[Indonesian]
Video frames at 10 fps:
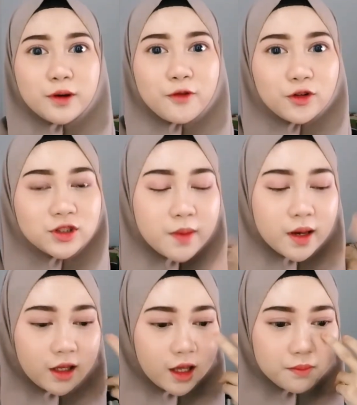aku cuma
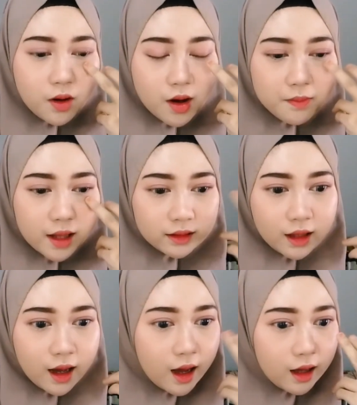fokus di bagian bawah
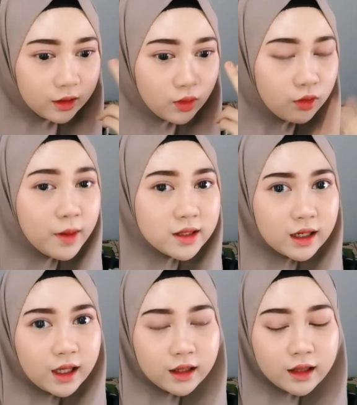mata itu
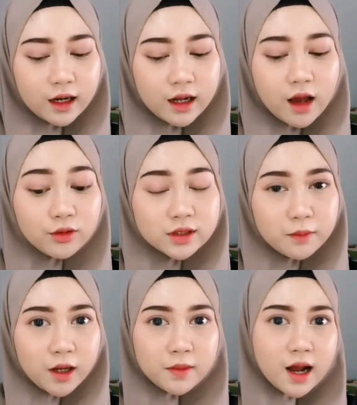aku banyakin tadi
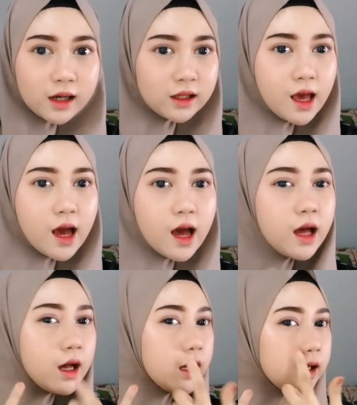aku set pakai
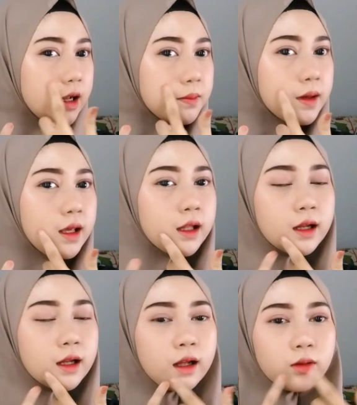bedaknya dan
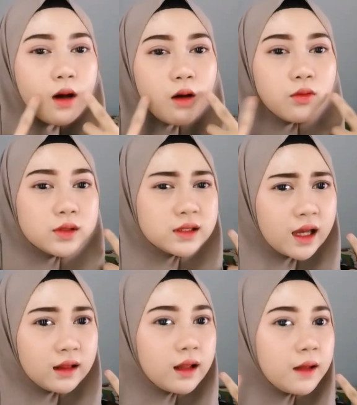bagian yang lain tuh aku
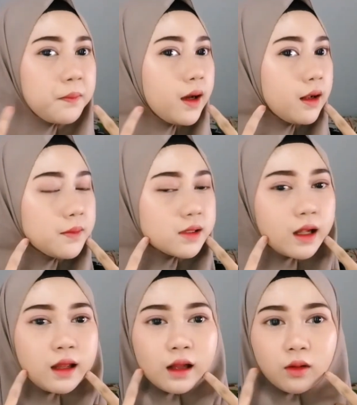set tapi
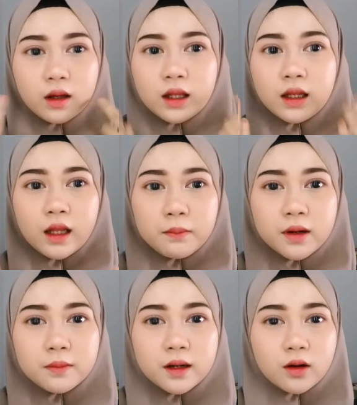kalian bisa lihat loh
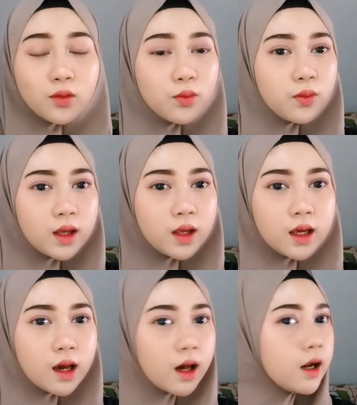ini bener-bener
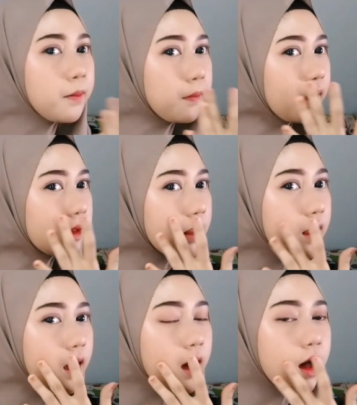dewi nggak ada
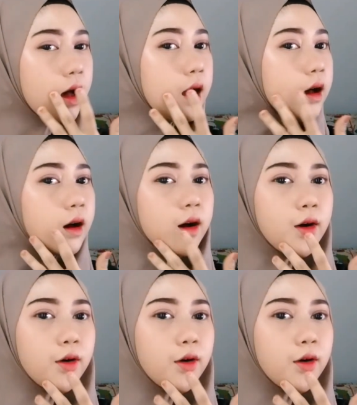matte-nya